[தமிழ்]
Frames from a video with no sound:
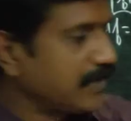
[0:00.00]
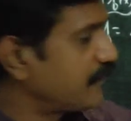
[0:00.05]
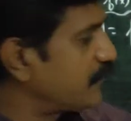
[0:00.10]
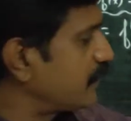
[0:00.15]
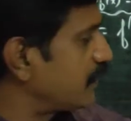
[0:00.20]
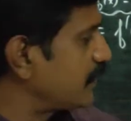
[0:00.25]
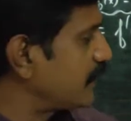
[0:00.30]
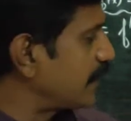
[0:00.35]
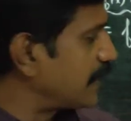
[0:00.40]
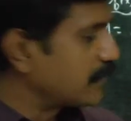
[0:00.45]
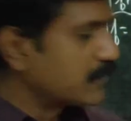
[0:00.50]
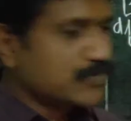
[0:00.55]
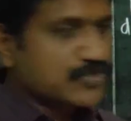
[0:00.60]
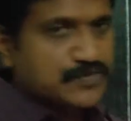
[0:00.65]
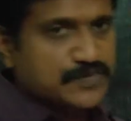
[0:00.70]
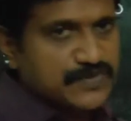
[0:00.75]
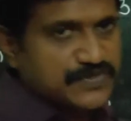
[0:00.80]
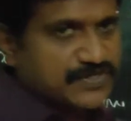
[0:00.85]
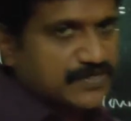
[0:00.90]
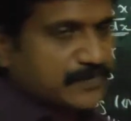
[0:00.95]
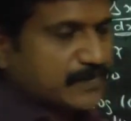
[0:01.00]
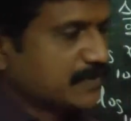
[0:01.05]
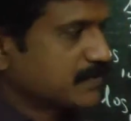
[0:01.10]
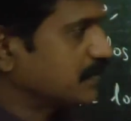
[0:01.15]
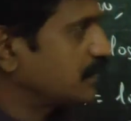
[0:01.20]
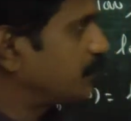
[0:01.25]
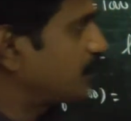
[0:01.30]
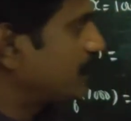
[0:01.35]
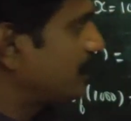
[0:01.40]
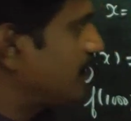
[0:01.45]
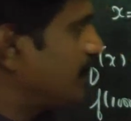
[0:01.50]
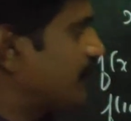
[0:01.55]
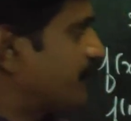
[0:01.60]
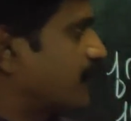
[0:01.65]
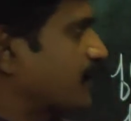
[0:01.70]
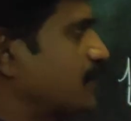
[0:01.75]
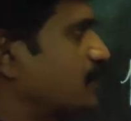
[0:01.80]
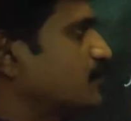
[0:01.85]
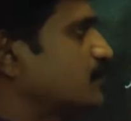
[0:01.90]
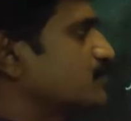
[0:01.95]
டிஎஃப் வந்தால் வேலை முடிஞ்சு போச்சு நமக்கு அப்பு
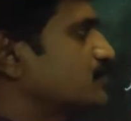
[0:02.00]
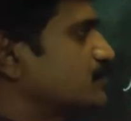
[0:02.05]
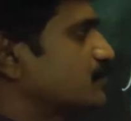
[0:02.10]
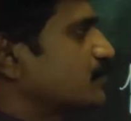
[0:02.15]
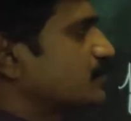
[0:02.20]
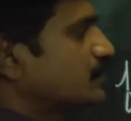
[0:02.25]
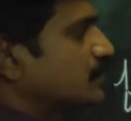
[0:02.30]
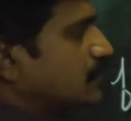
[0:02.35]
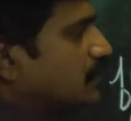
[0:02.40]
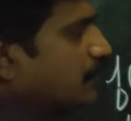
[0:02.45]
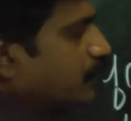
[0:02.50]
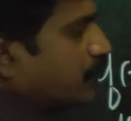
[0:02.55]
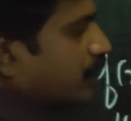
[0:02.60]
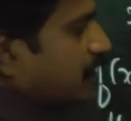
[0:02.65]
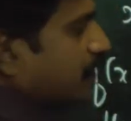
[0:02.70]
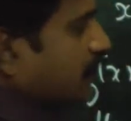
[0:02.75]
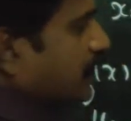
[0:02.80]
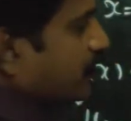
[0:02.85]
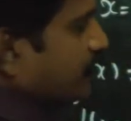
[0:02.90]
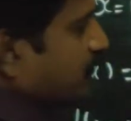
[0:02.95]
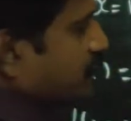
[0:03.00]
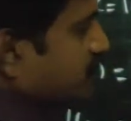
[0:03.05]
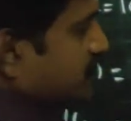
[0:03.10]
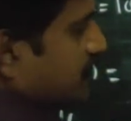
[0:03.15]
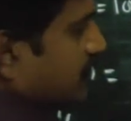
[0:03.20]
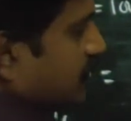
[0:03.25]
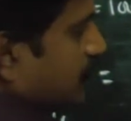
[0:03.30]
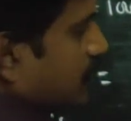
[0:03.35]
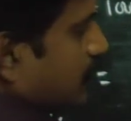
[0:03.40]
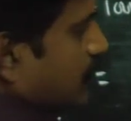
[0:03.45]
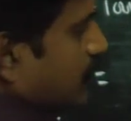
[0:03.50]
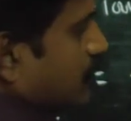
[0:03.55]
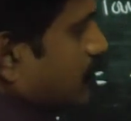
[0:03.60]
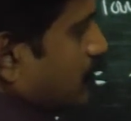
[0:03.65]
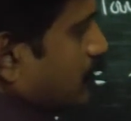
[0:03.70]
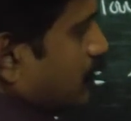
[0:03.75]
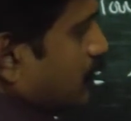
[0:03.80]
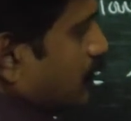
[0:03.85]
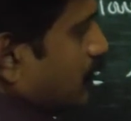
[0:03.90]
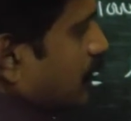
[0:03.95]
டிஎஃப் கண்டுபிடிச்சிடுவோம் இப்போ df is ஈக்குவல்
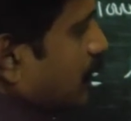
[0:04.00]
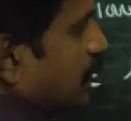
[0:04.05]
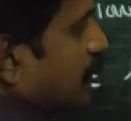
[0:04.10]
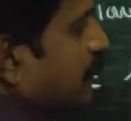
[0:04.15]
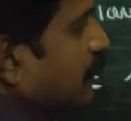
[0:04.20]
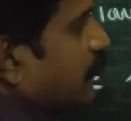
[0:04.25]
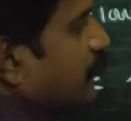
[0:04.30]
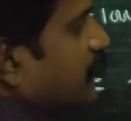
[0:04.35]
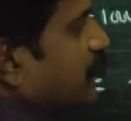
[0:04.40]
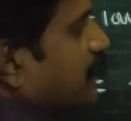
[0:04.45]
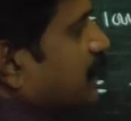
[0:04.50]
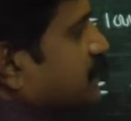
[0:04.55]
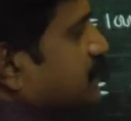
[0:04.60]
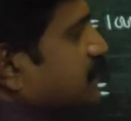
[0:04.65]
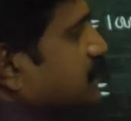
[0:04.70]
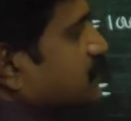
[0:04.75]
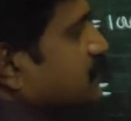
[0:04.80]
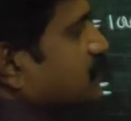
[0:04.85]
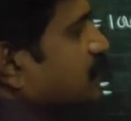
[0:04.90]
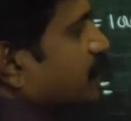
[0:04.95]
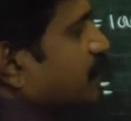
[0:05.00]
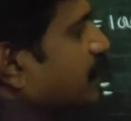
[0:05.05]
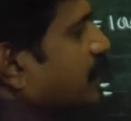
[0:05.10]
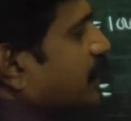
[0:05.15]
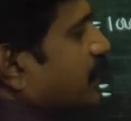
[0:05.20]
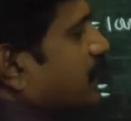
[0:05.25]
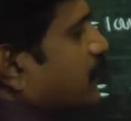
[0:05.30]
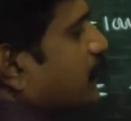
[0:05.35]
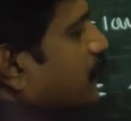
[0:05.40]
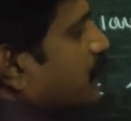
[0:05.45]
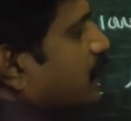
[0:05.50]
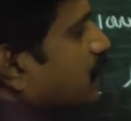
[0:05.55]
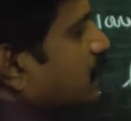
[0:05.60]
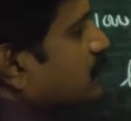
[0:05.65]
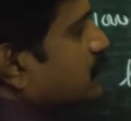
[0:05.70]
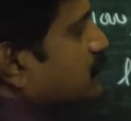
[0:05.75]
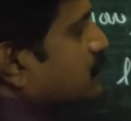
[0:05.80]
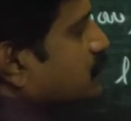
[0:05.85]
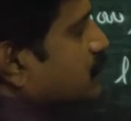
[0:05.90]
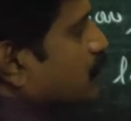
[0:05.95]
to எஃப் டேஷ் எக்ஸ் இது ரெடியாக இருக்குது
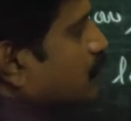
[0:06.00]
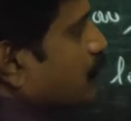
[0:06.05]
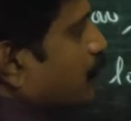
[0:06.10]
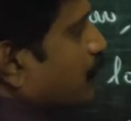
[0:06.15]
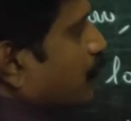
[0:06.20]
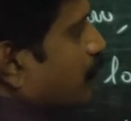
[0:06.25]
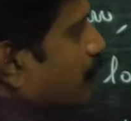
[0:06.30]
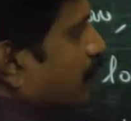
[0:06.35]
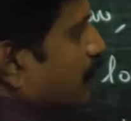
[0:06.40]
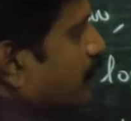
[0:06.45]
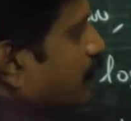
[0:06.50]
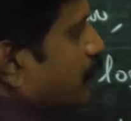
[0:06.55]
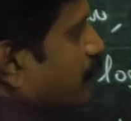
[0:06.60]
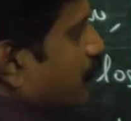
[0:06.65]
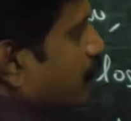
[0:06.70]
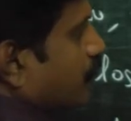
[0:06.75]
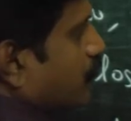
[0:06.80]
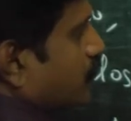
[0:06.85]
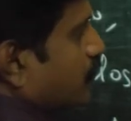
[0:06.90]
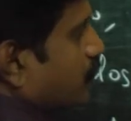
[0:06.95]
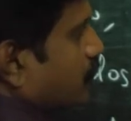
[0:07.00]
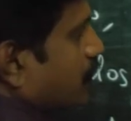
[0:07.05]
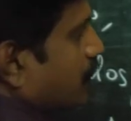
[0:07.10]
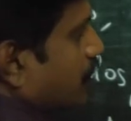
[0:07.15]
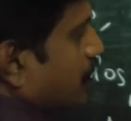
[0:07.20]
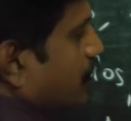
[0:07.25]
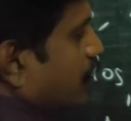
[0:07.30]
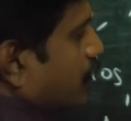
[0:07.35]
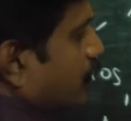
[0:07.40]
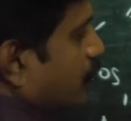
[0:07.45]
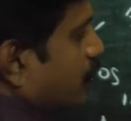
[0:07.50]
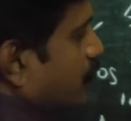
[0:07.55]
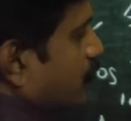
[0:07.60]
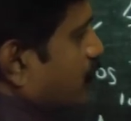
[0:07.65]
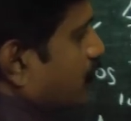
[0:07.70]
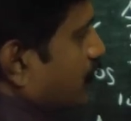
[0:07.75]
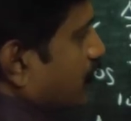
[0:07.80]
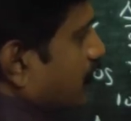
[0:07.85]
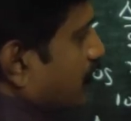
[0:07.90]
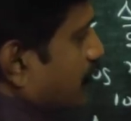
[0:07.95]
பாருங்கள் ஜீரோ பாயிண்ட் ஃபோர் த்ரீ ஃபோர்
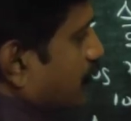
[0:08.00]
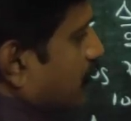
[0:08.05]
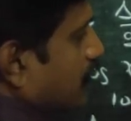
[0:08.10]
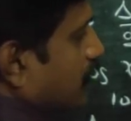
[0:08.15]
த்ரீ